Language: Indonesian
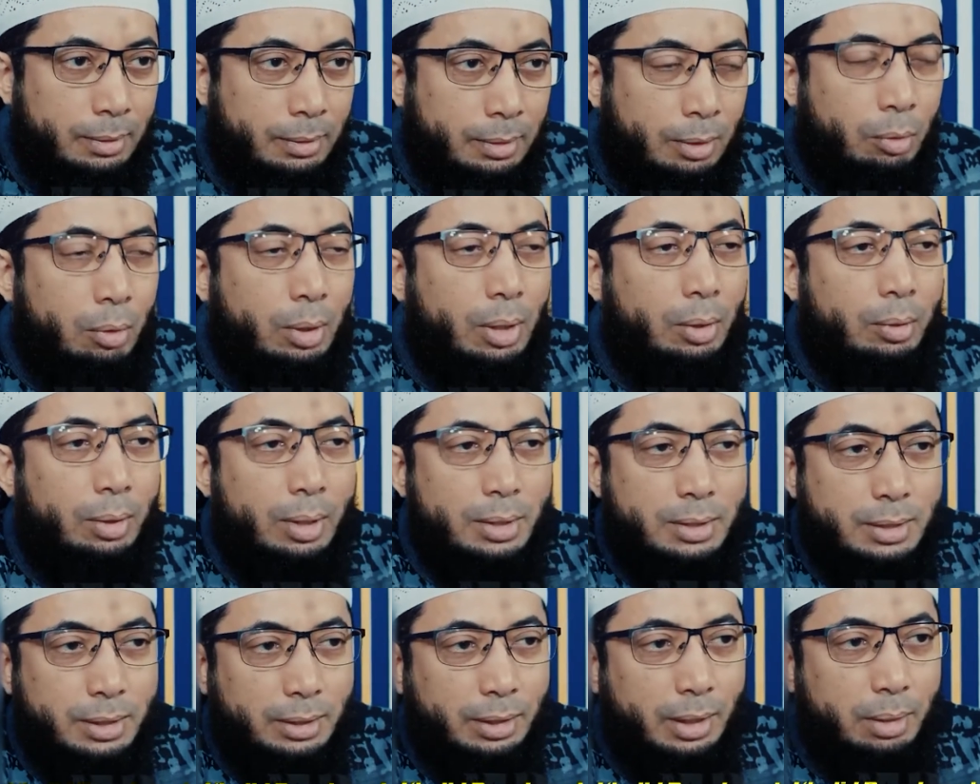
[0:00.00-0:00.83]
Lalu orang-orang
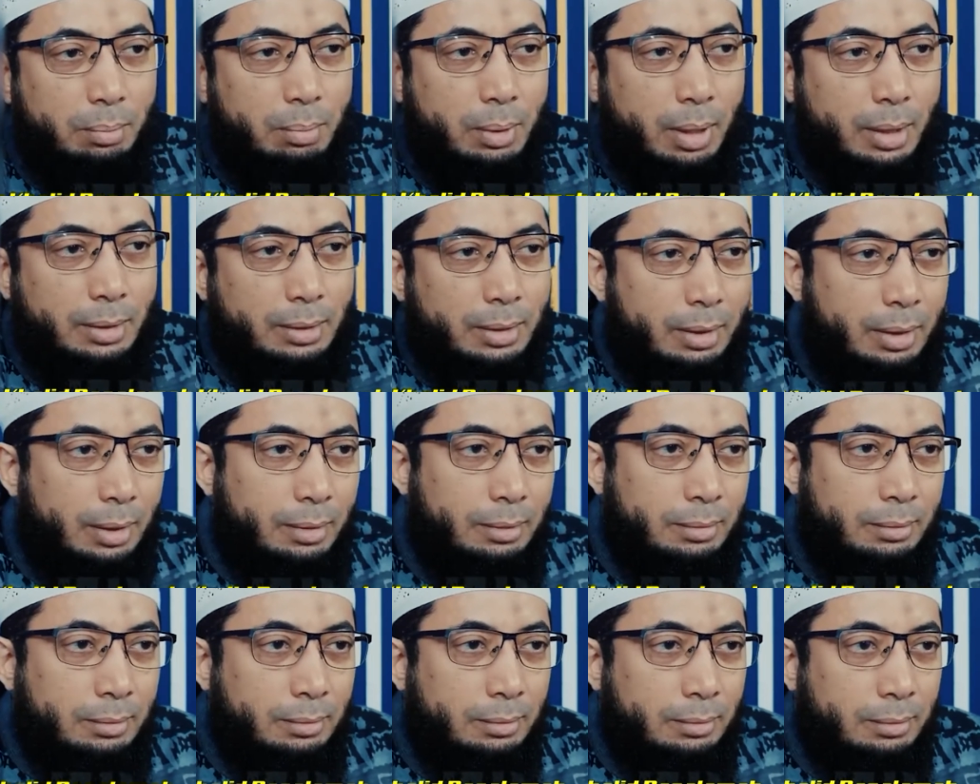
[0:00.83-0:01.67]
sekitarnya
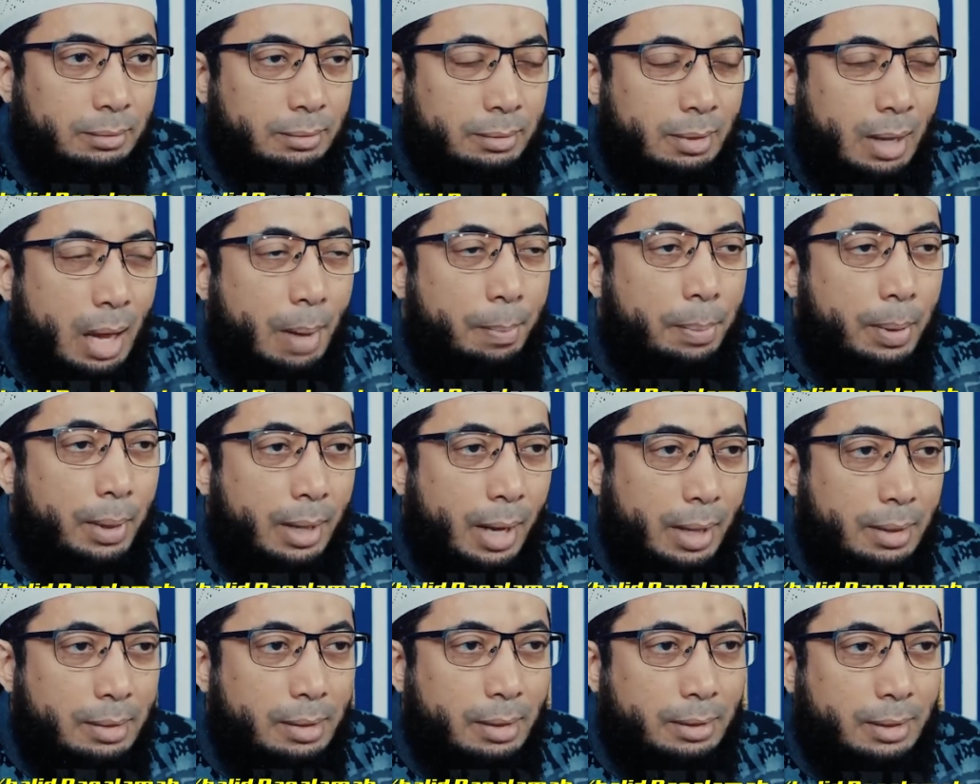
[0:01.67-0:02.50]
mengatakan,
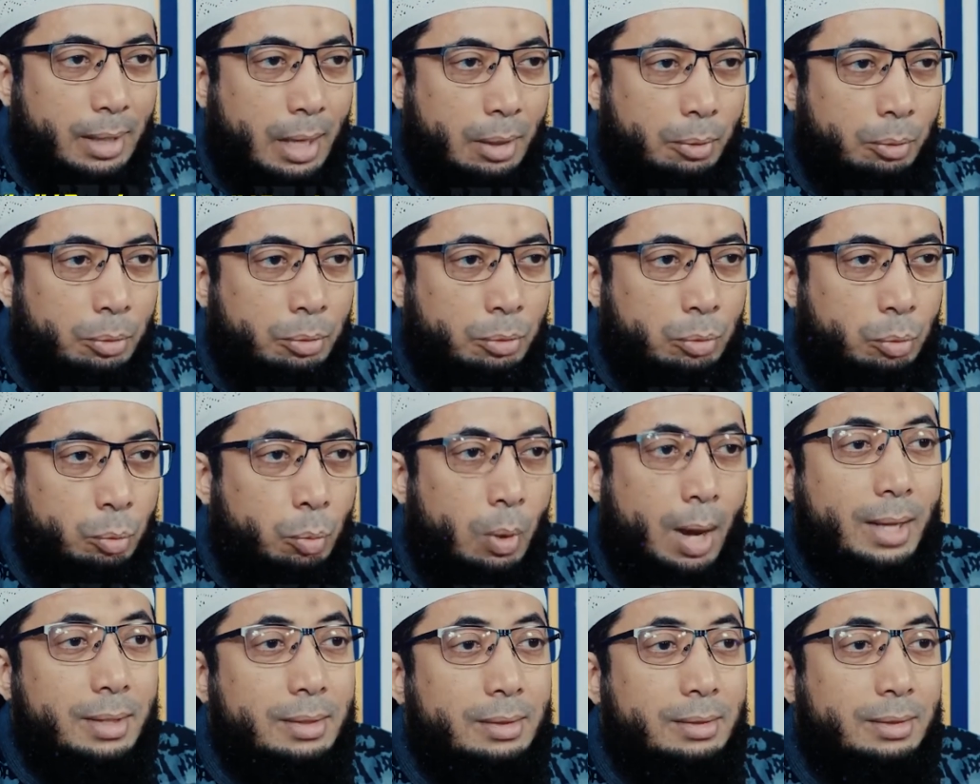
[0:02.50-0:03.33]
Apakah anda takut?
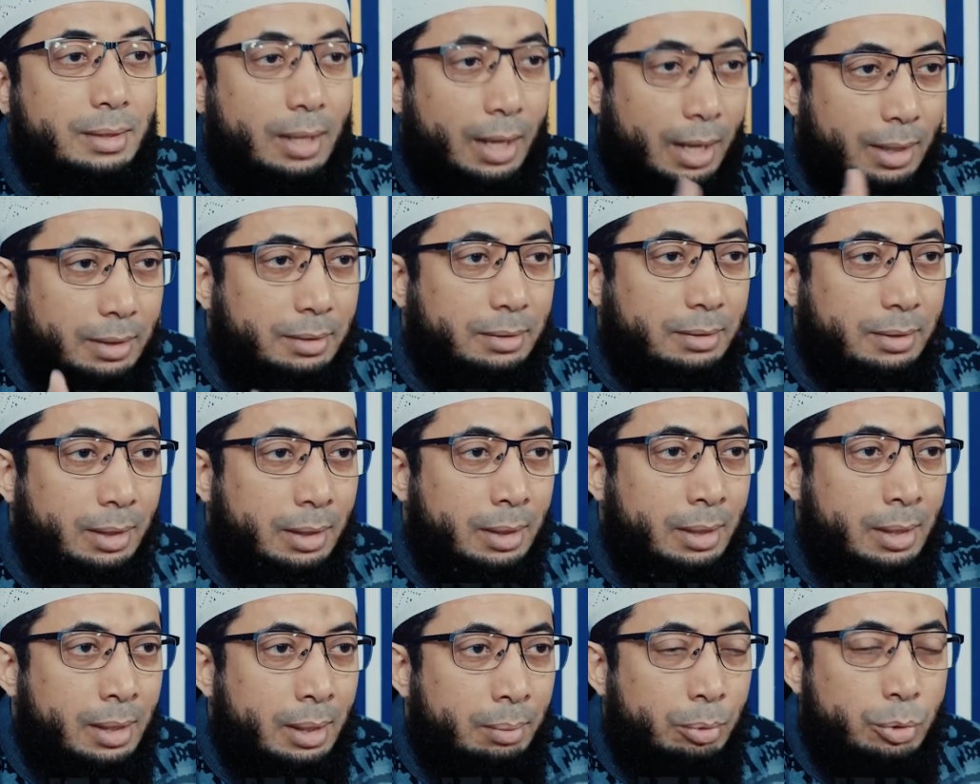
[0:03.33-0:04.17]
Wa anta
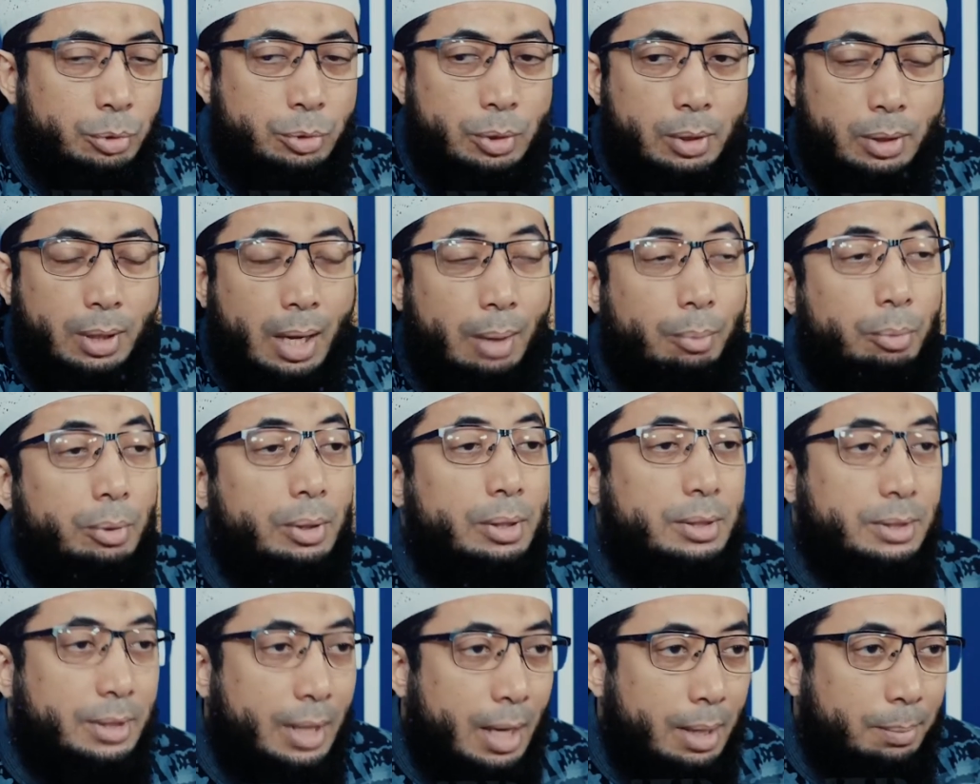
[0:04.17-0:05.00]
anta. Maksudnya kamu
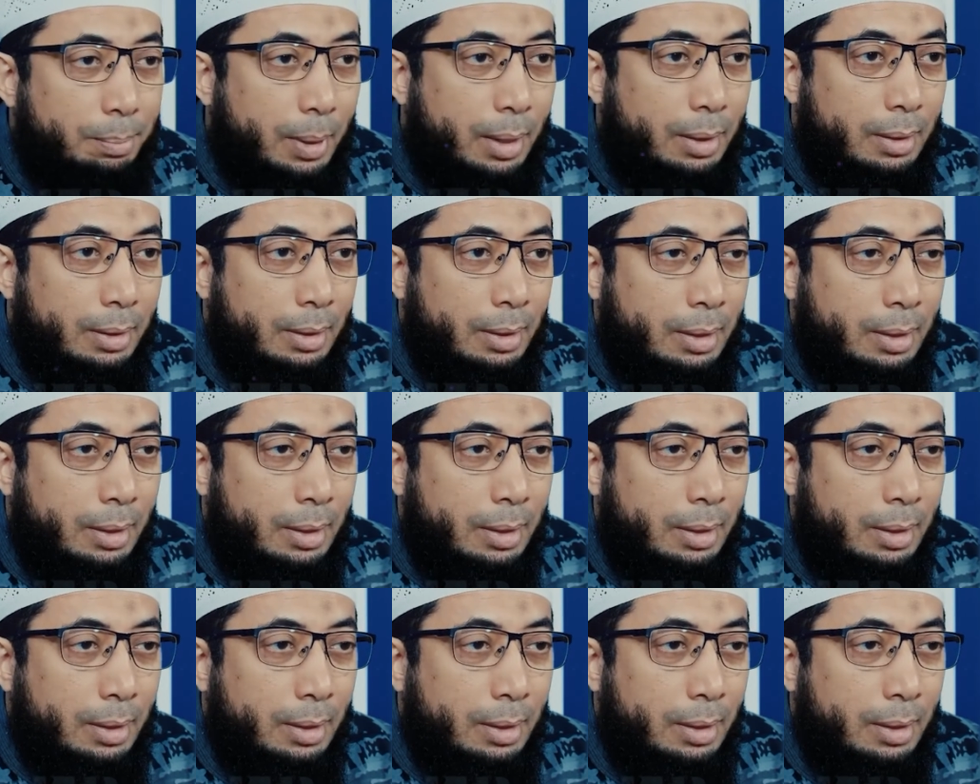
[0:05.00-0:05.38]
ini siapa?